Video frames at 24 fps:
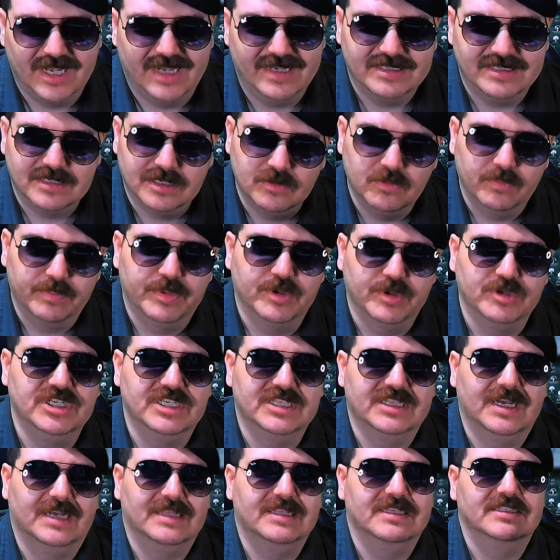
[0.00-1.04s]
sendo
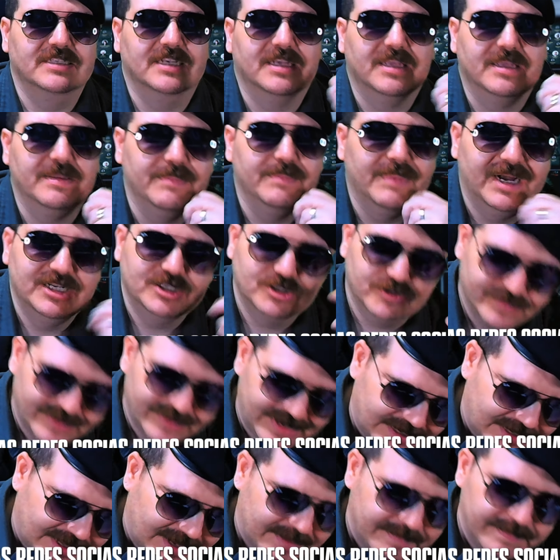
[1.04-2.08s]
projetadas aqui embaixo, vai
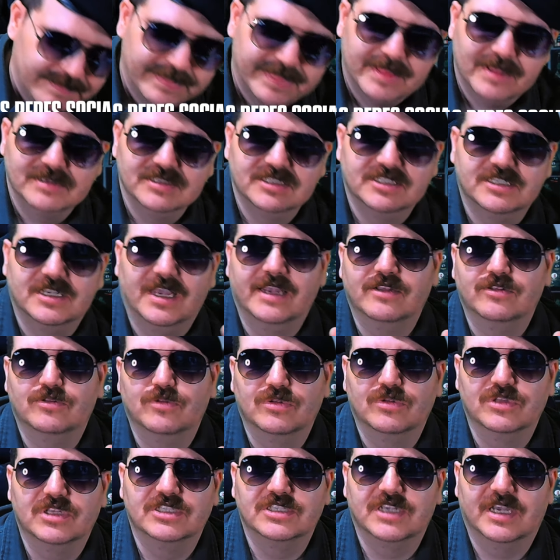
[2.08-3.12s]
lá, segue
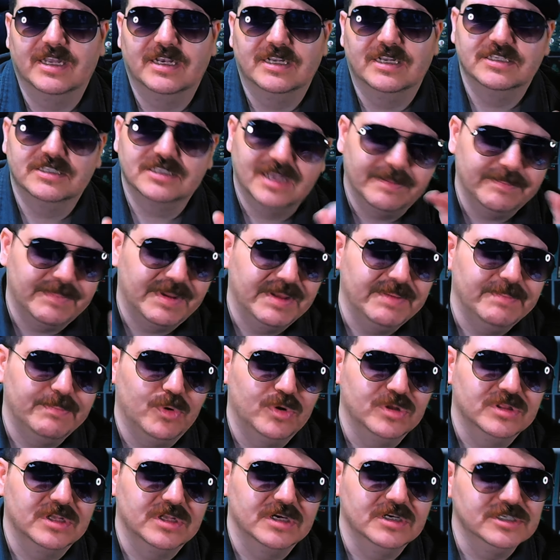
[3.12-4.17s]
todas elas, é bem
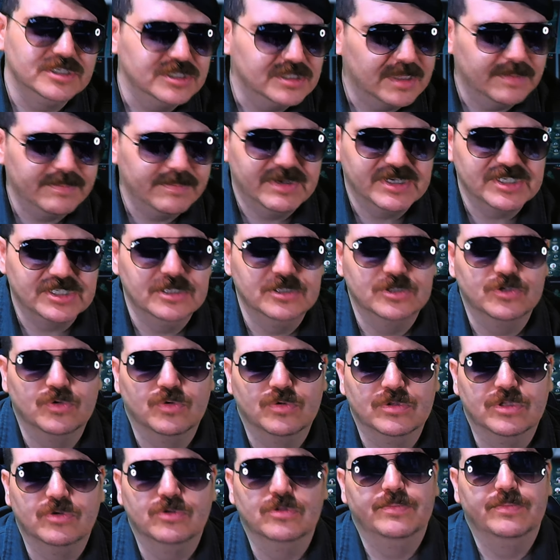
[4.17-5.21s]
importante, tem bastante
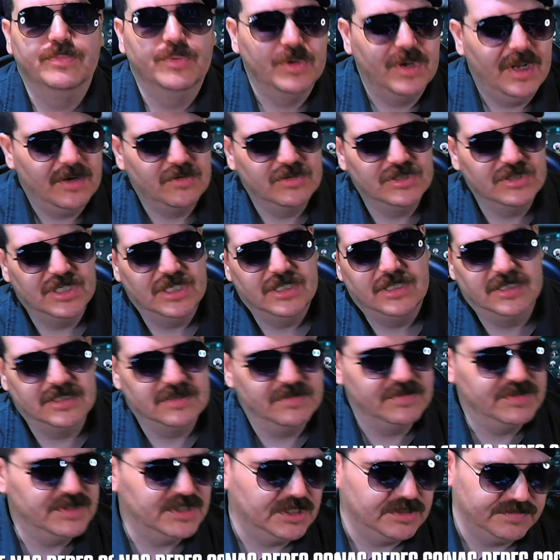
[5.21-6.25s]
conteúdo por lá, com certeza
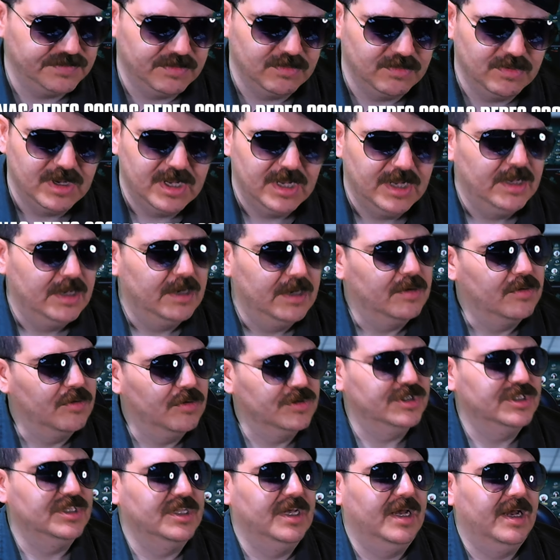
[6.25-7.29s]
vocês vão
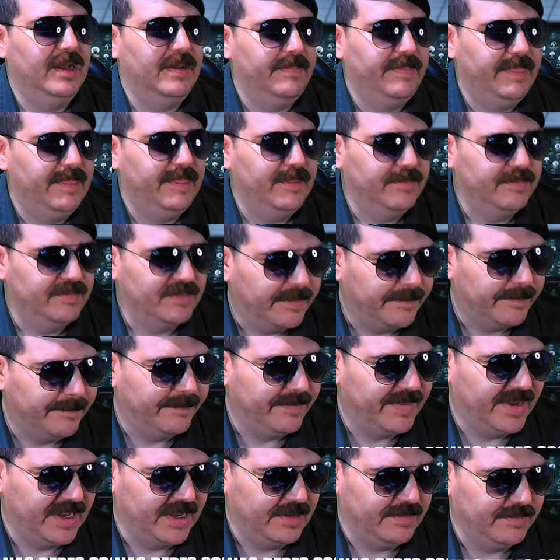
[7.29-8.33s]
gostar
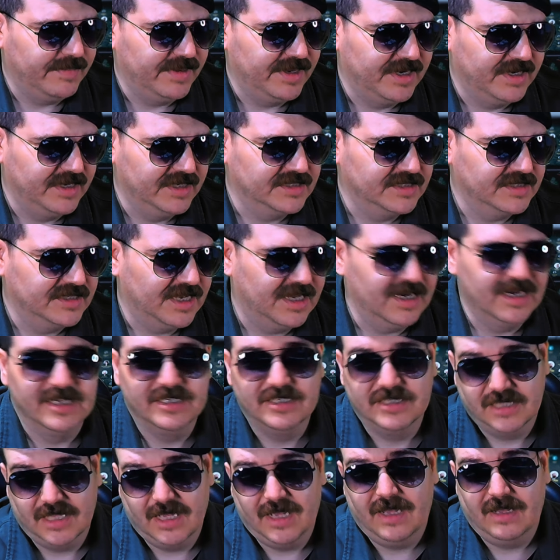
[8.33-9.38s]
também, beleza? Além de
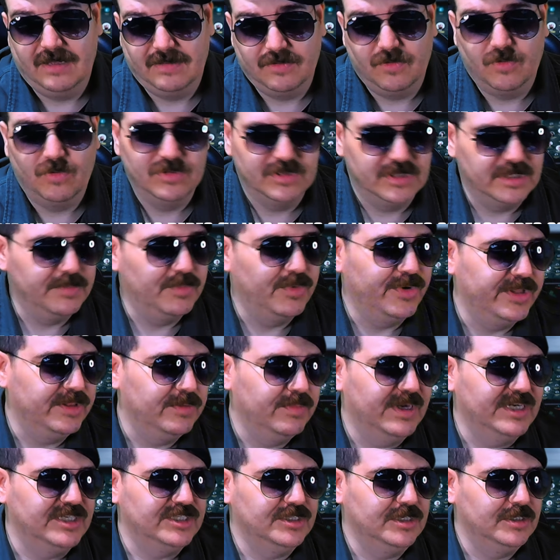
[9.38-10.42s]
estar tá contribuindo
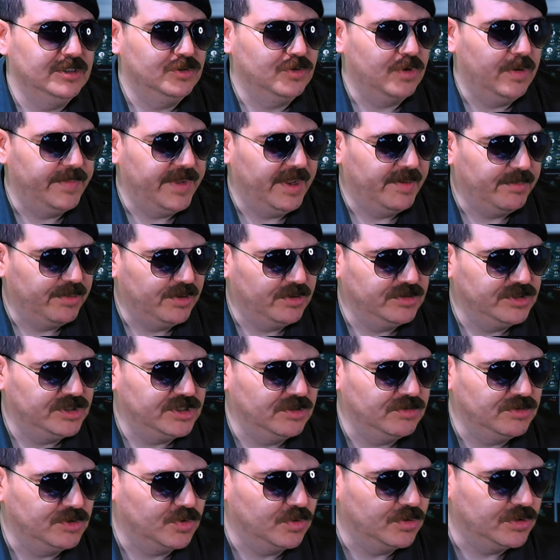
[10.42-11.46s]
bastante com a minha produção
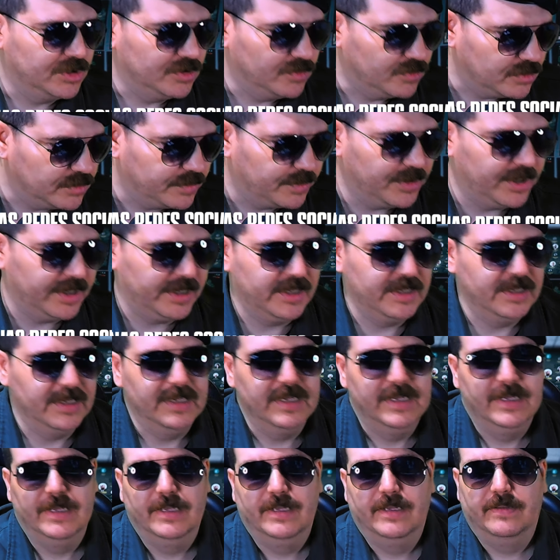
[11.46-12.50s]
de conteúdo por aqui,
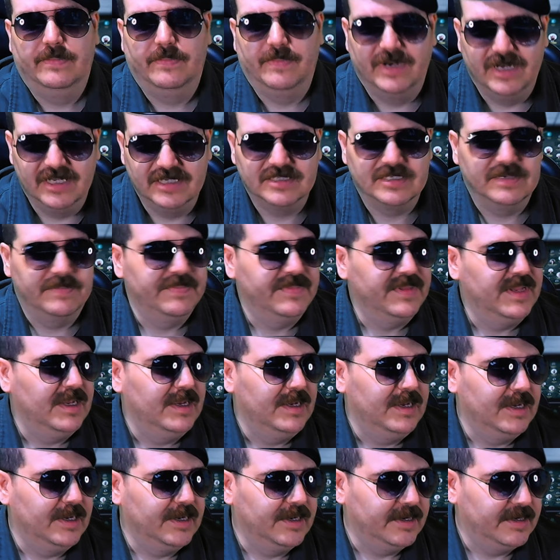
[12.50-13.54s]
beleza?
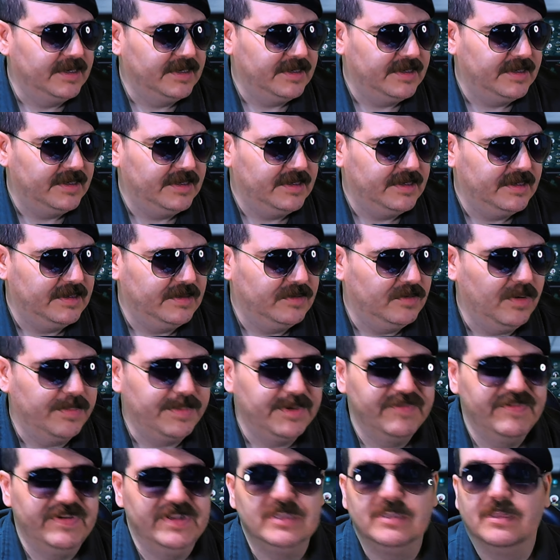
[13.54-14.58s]
É, eu
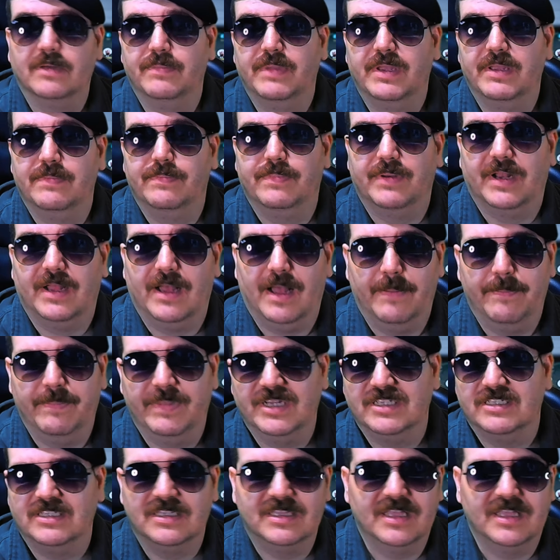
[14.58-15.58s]
aproveito também para apresentar a